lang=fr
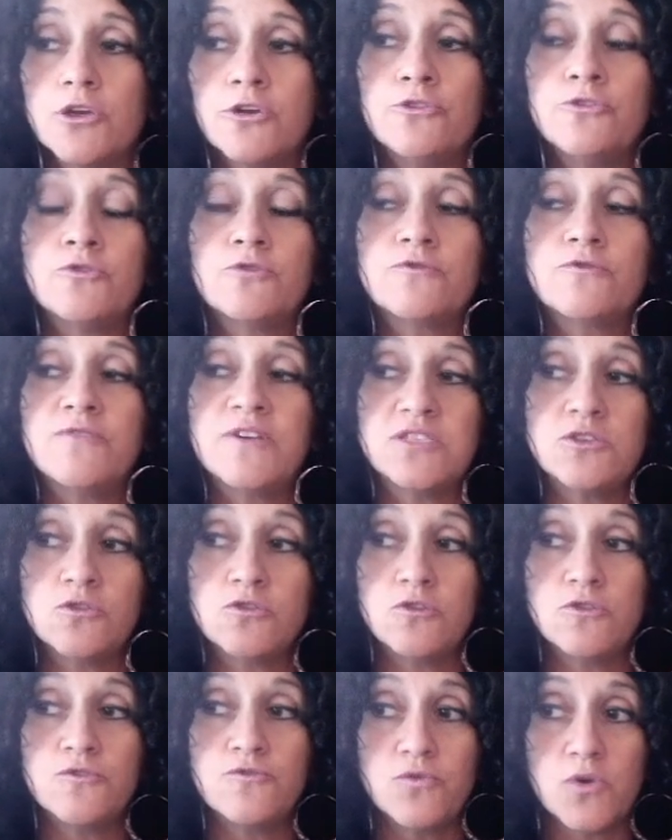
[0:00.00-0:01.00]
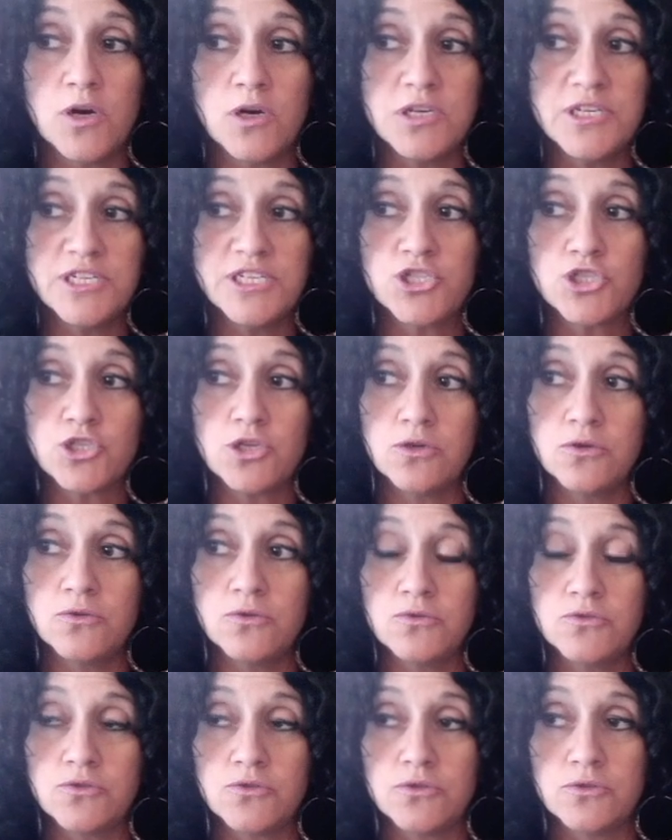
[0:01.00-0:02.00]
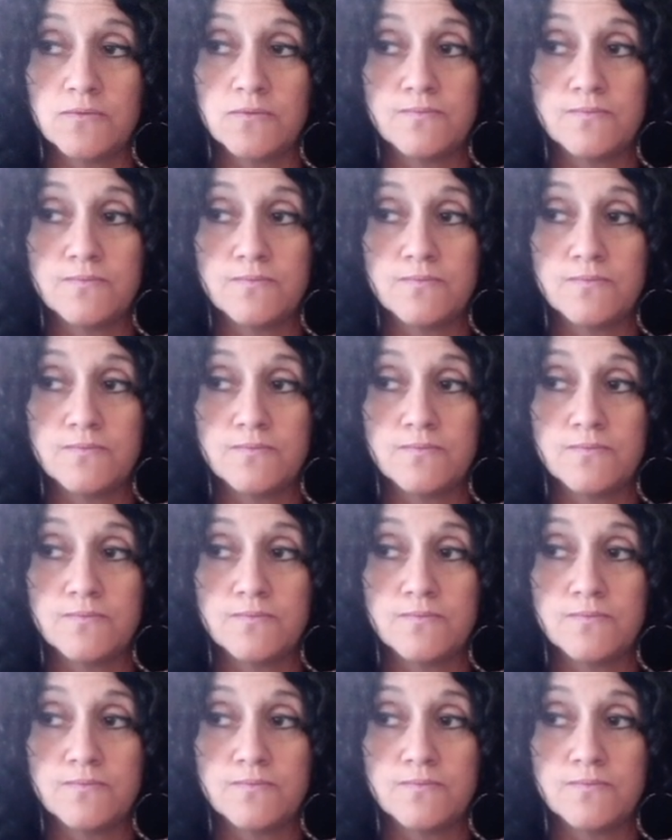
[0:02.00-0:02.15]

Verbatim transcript: une autre façon de voir les choses.